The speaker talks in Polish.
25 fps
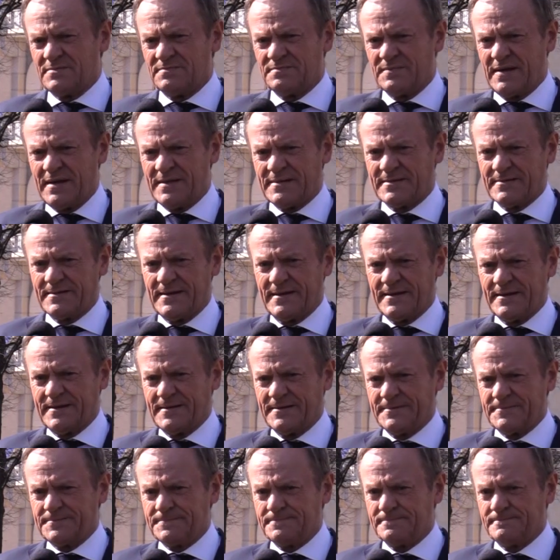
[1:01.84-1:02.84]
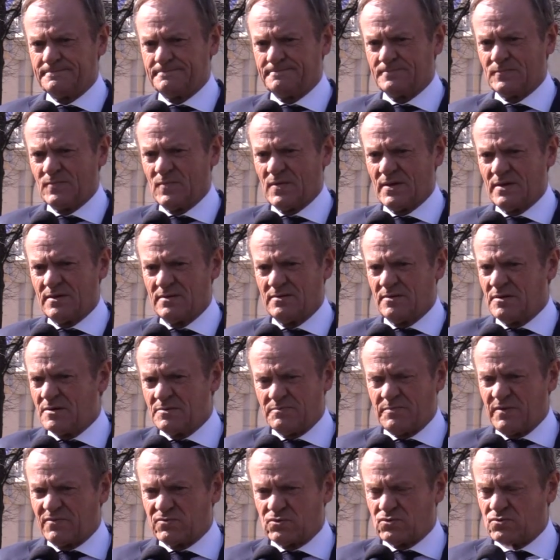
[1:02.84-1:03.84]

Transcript: Będę mm,